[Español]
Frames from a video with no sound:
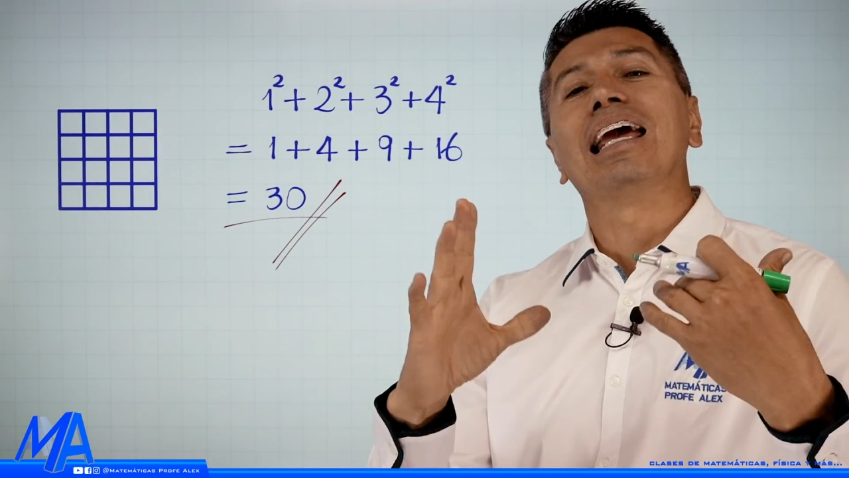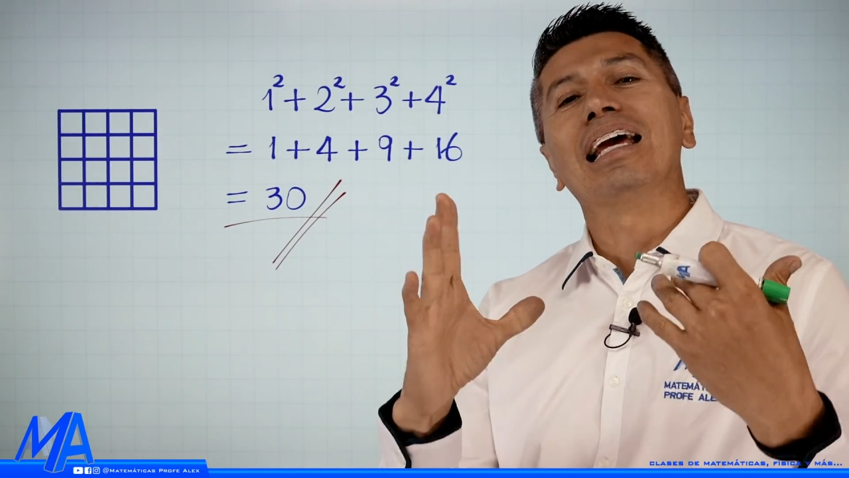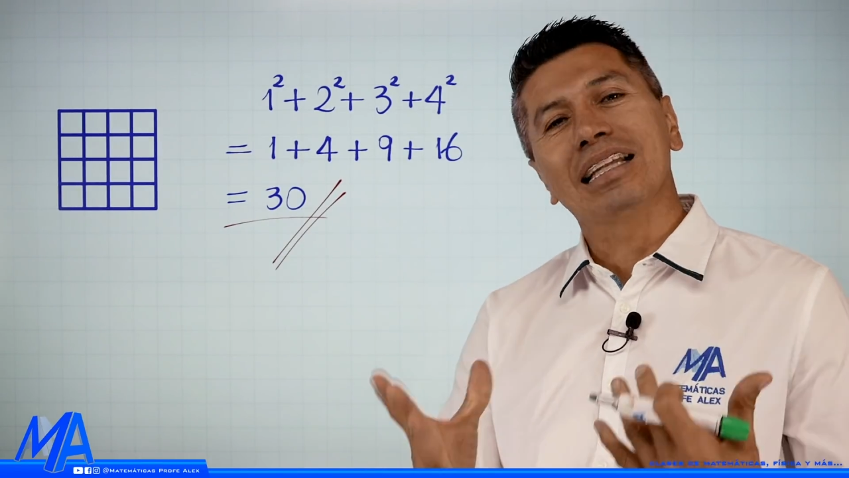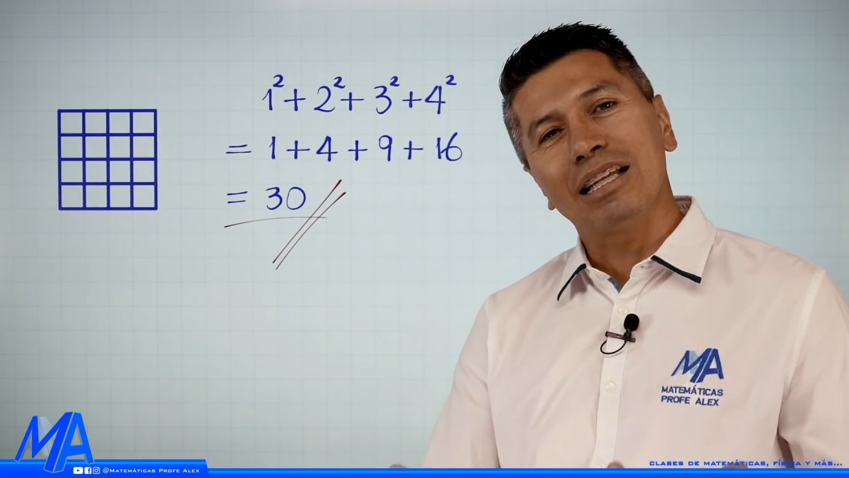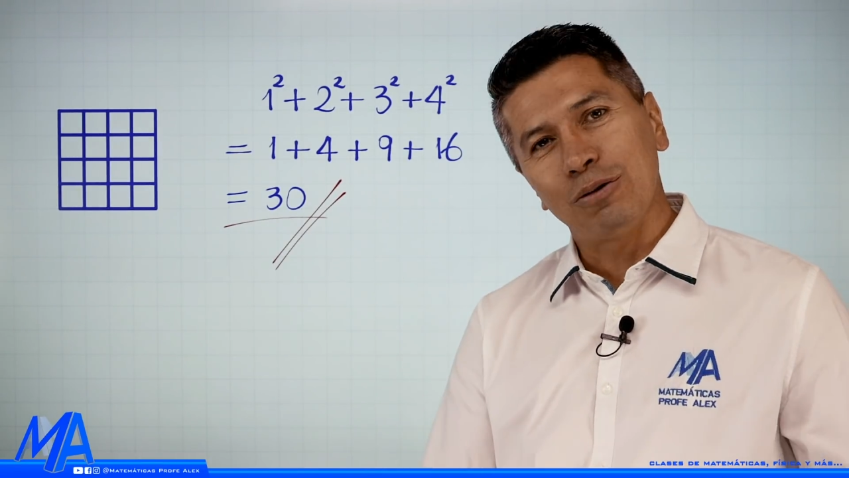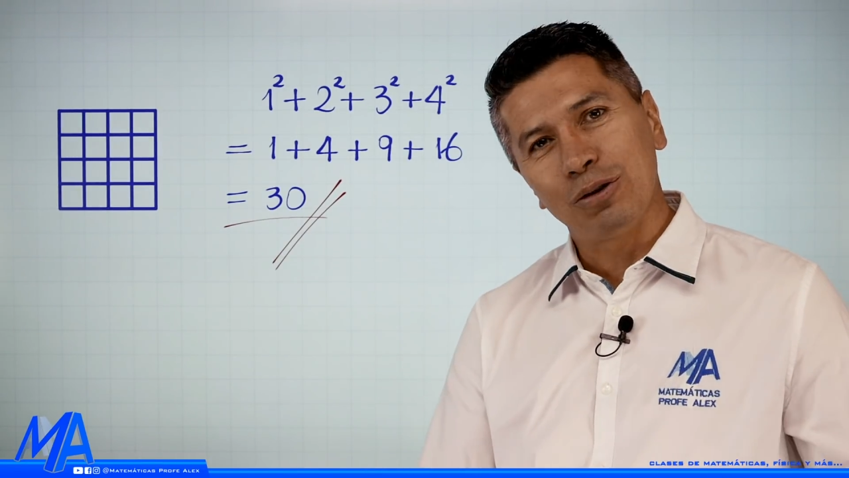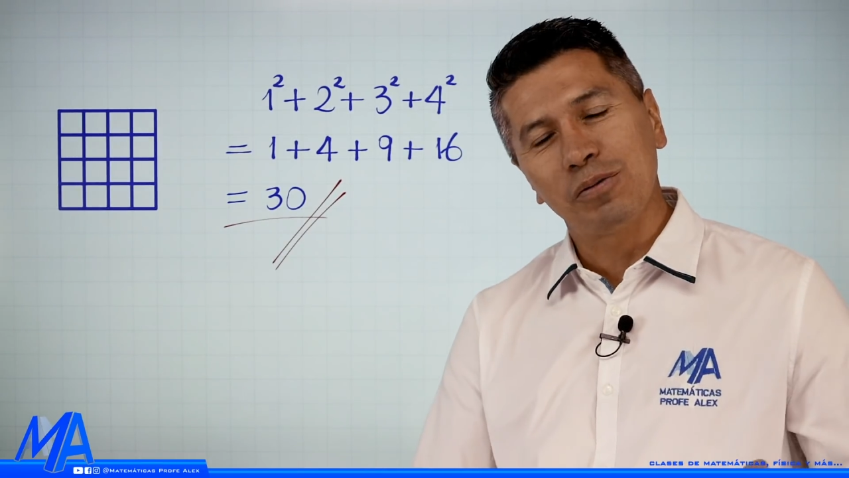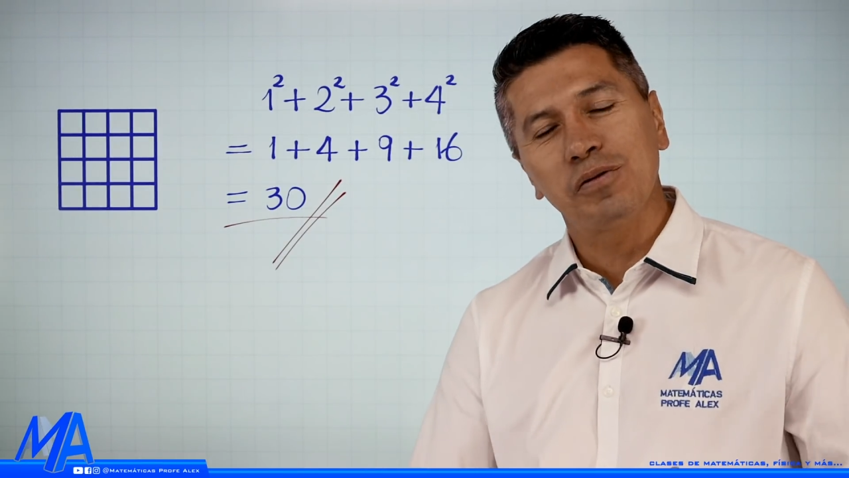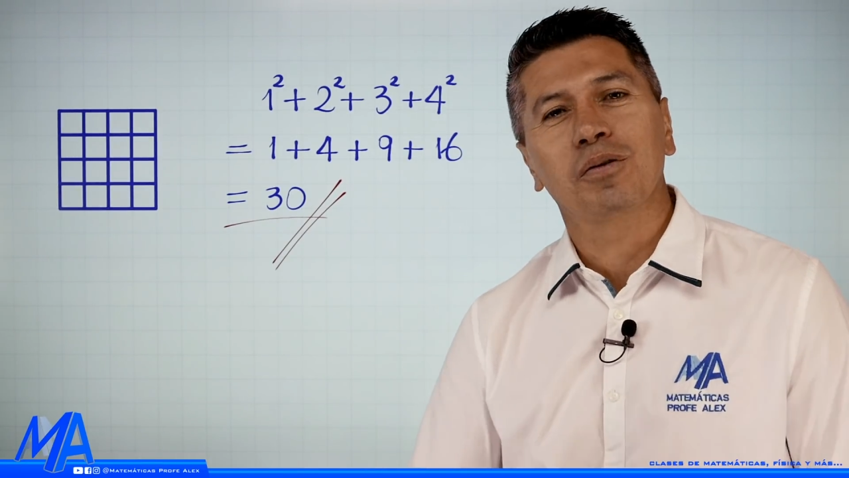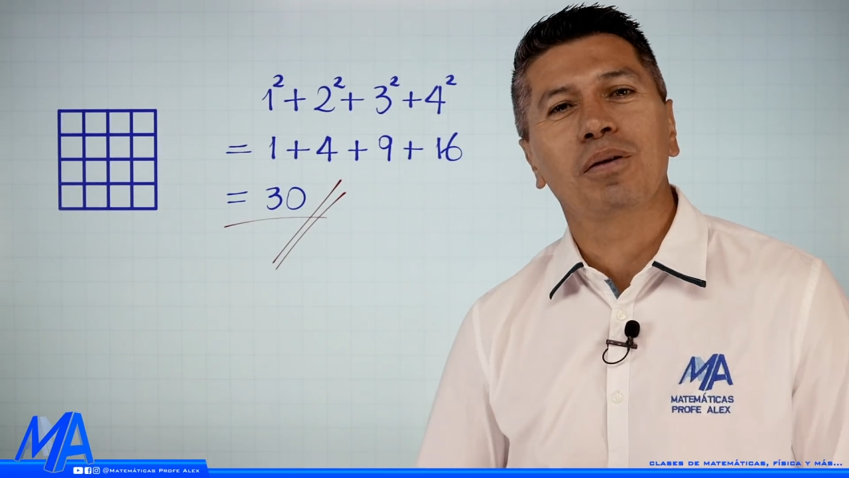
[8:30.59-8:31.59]
y que te
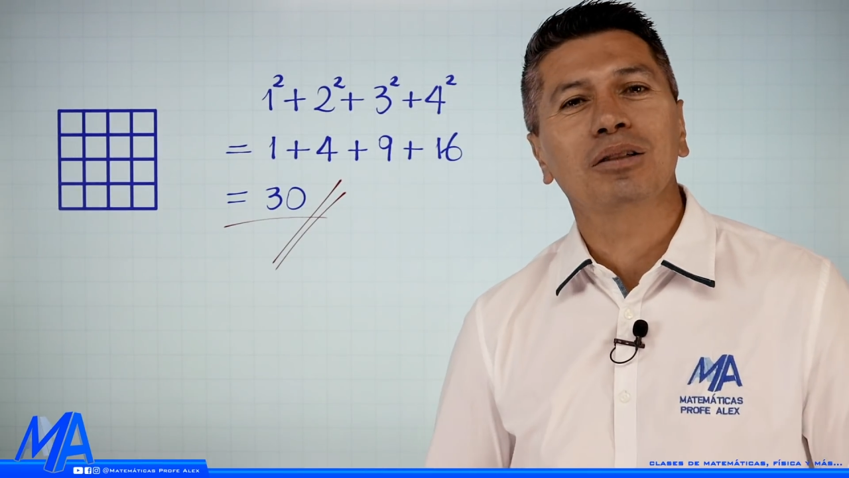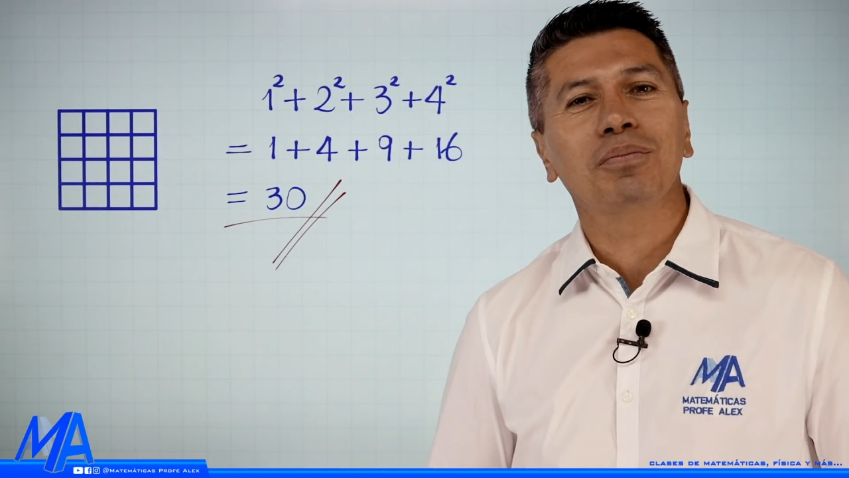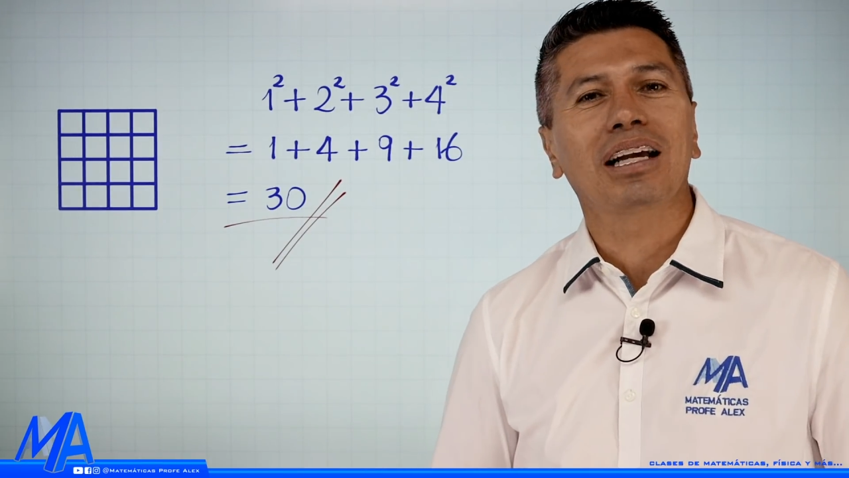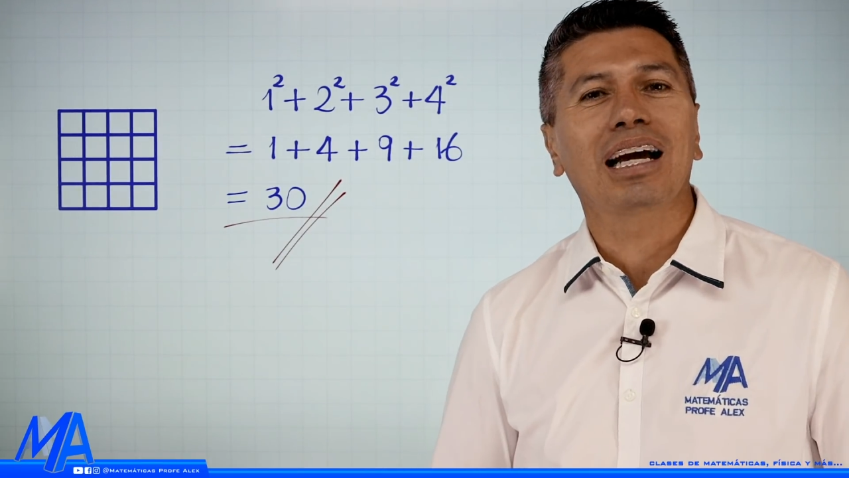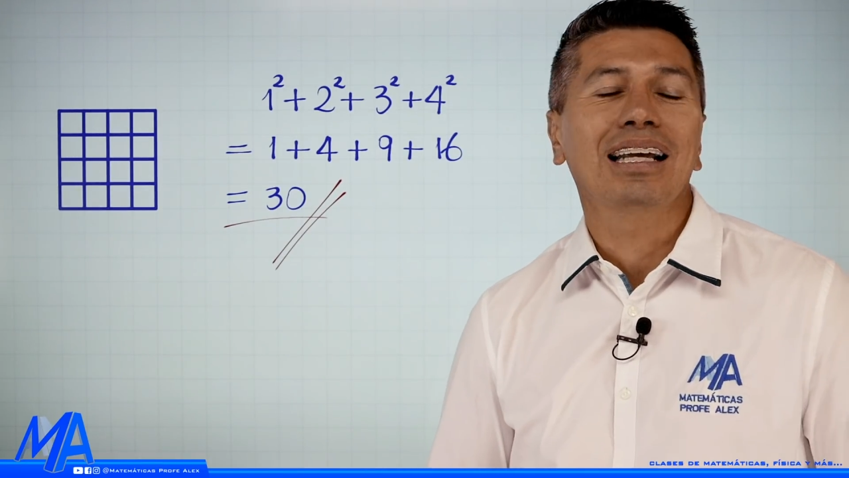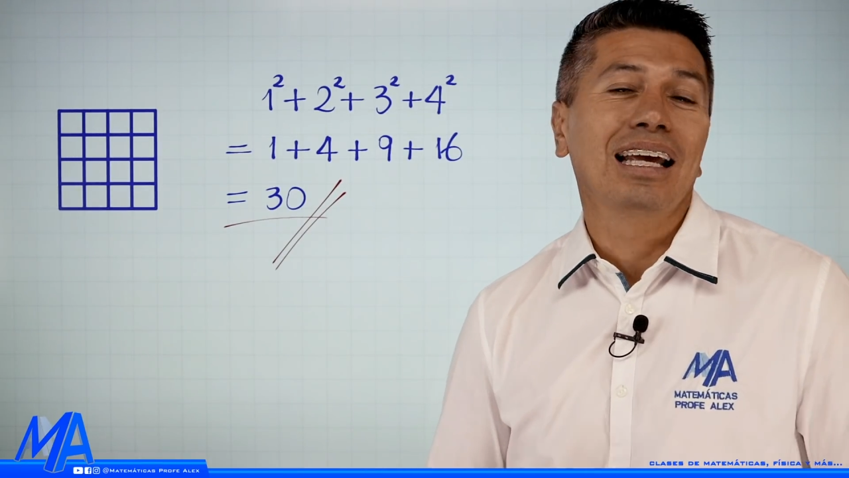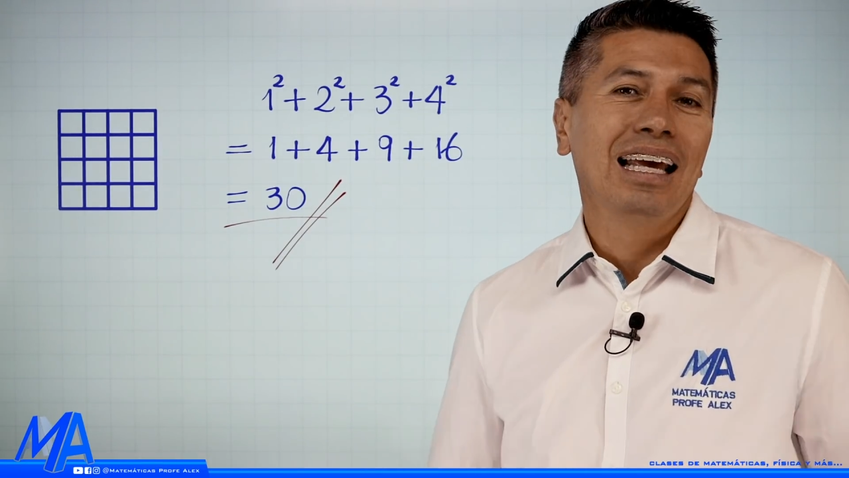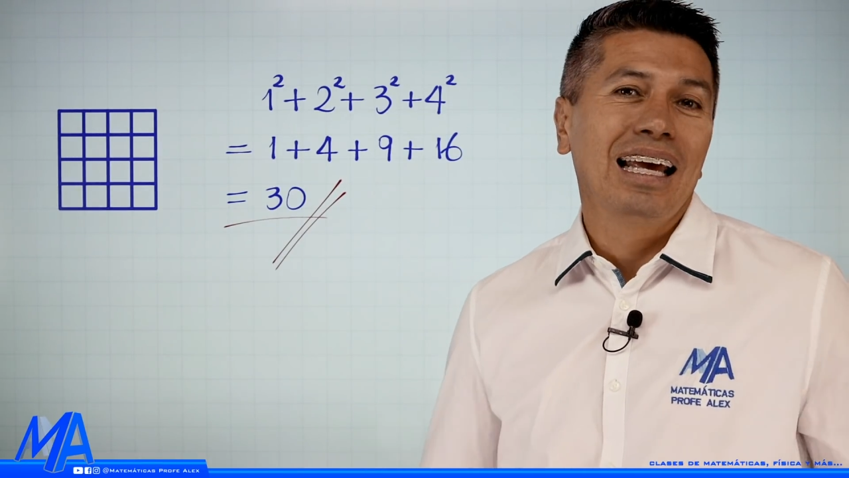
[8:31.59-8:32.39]
gustó mi forma de explicar.